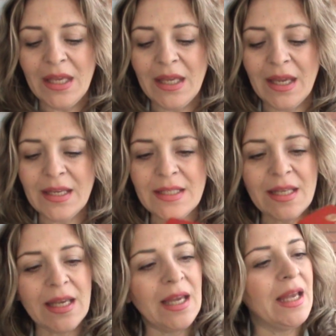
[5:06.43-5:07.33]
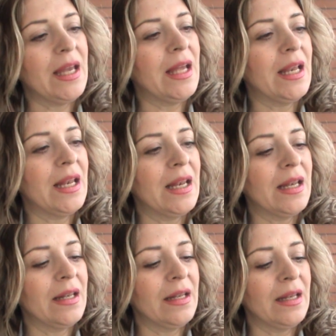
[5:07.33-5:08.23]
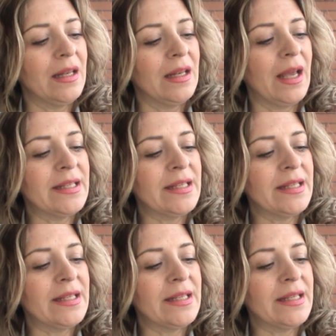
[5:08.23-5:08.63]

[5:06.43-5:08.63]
y es el,